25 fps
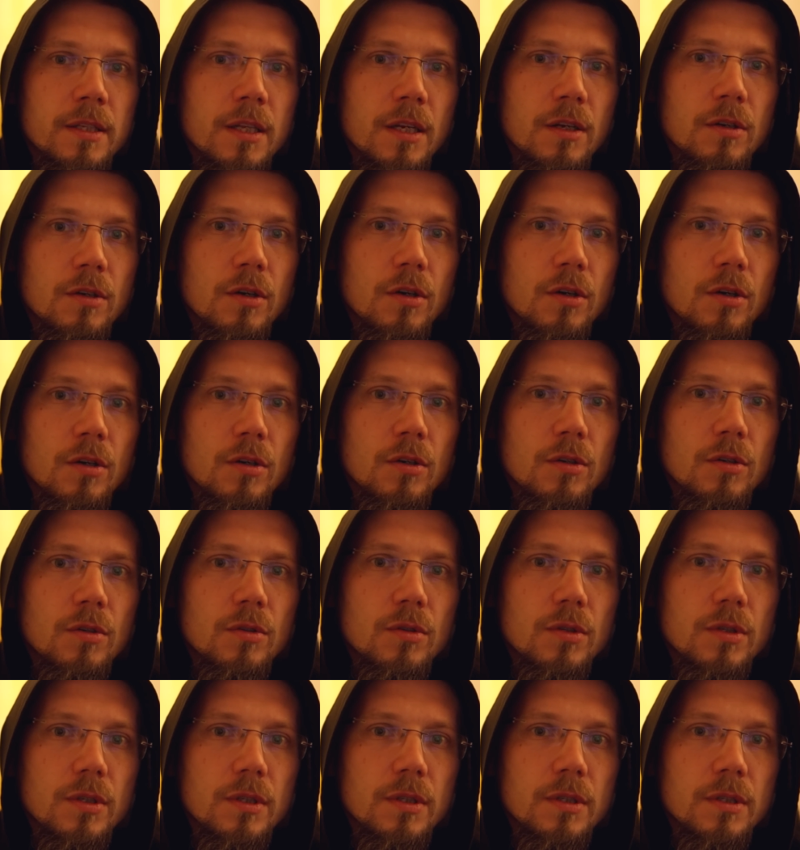
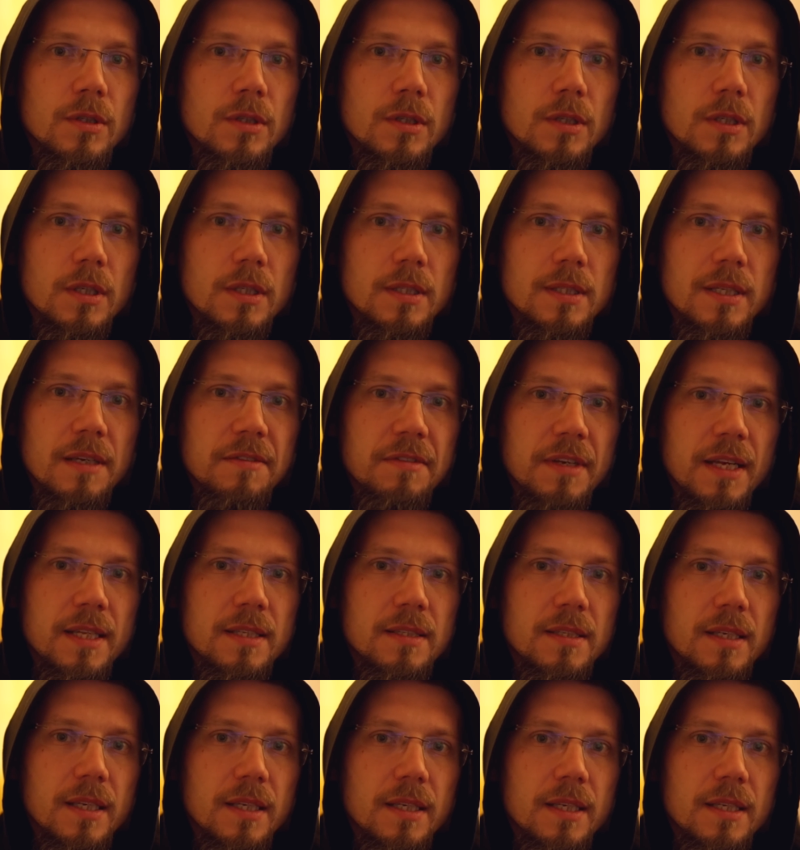tylko y, chce
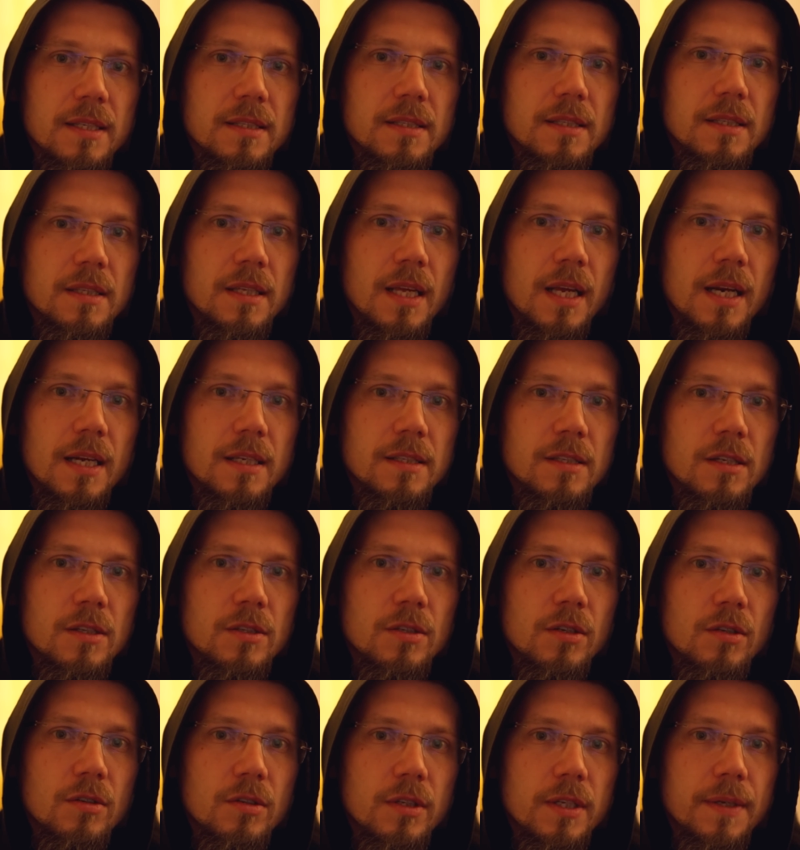więcej, jest
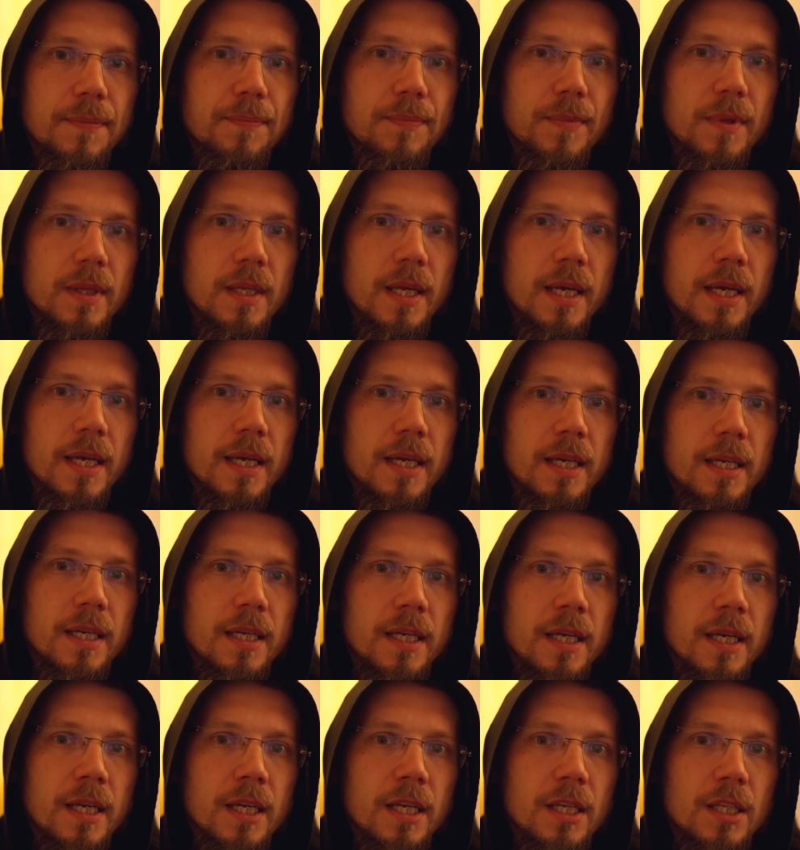nienasycony,
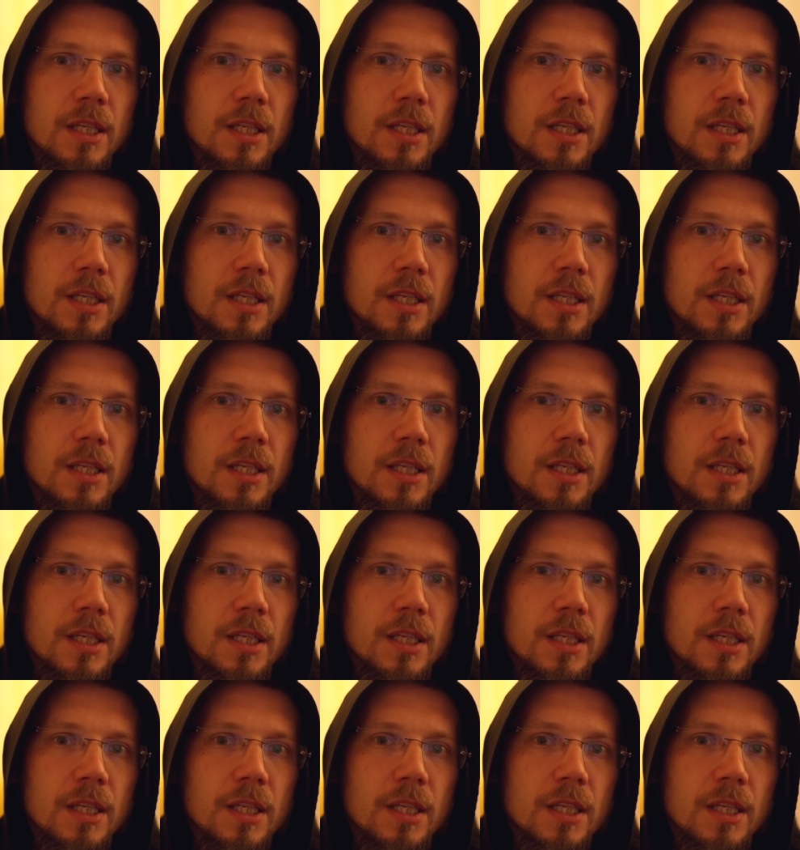nie,